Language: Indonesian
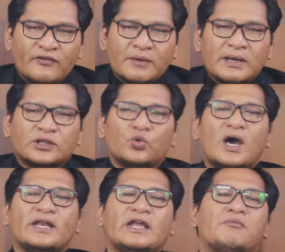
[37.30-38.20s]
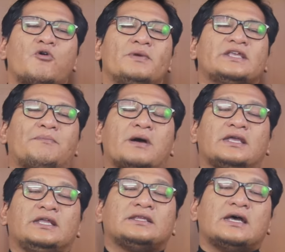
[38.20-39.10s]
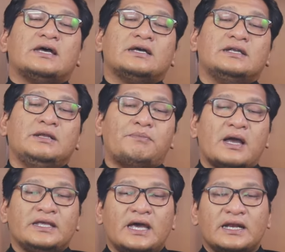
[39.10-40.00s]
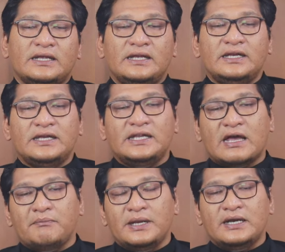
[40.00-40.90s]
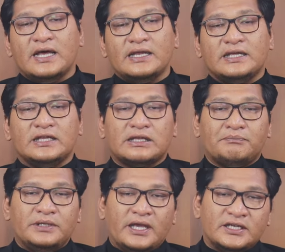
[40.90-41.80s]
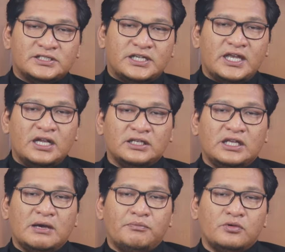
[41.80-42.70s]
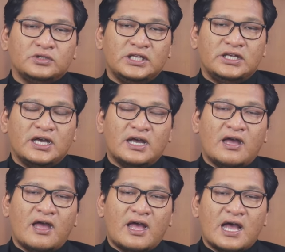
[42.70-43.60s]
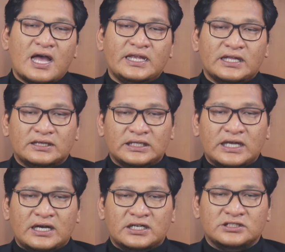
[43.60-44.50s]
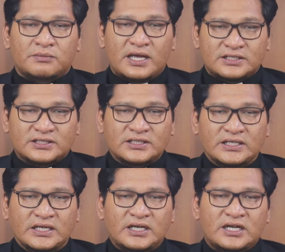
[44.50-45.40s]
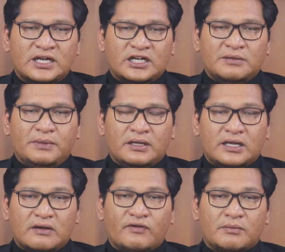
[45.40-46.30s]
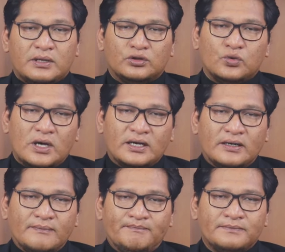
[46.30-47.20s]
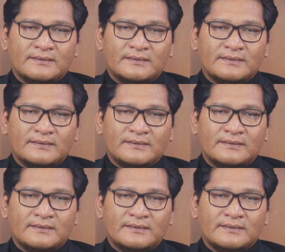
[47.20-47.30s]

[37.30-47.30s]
Firman Tuhan yang mau menyapa kita di pagi hari ini diambil dari kitab Yehezkiel 33 ayat yang ke-11. Demikian firman Tuhan.